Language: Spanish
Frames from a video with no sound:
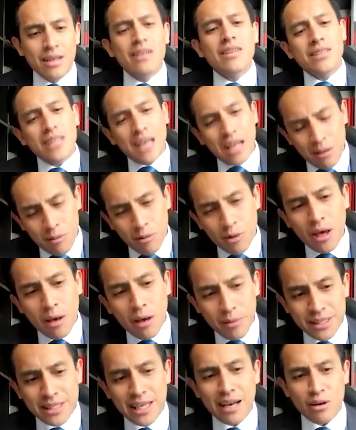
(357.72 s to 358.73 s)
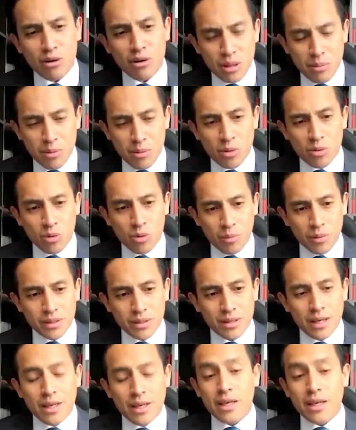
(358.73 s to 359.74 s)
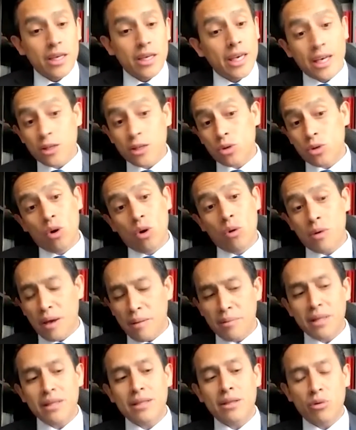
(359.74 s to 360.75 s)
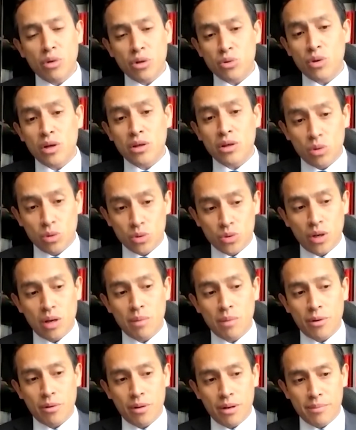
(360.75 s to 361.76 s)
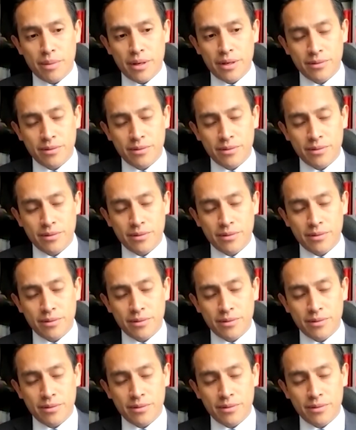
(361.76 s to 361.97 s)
ya le voy a avisar, no te preocupes. Y eso obviamente no es una solución al problema.